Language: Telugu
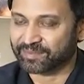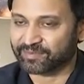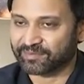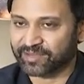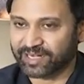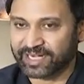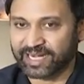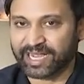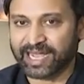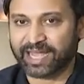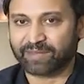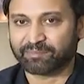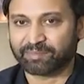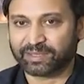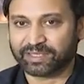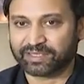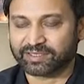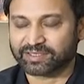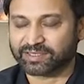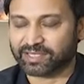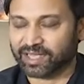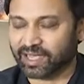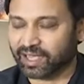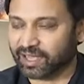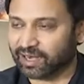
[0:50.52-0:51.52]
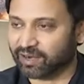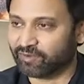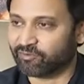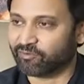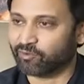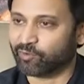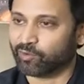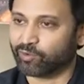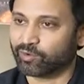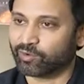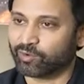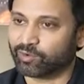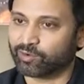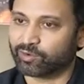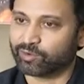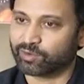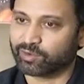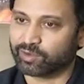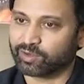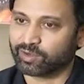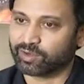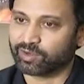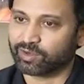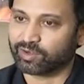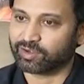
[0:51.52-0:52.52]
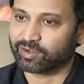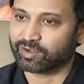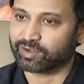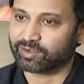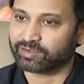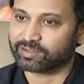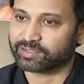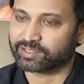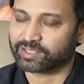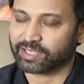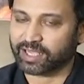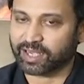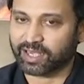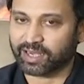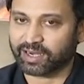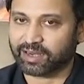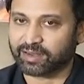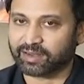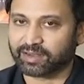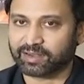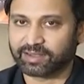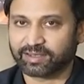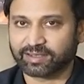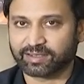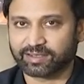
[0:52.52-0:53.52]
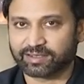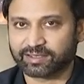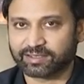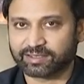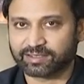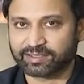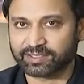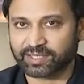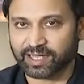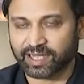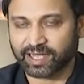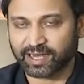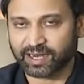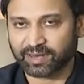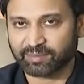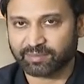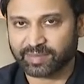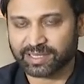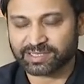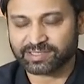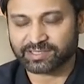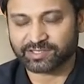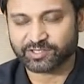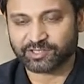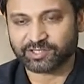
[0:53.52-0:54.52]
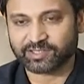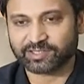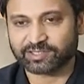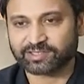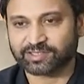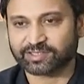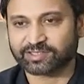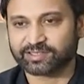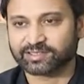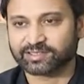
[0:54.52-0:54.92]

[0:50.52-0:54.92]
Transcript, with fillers: వెరీ హ్యాపీ చాలా ఫోన్లు చాలా చాలా మెసేజెస్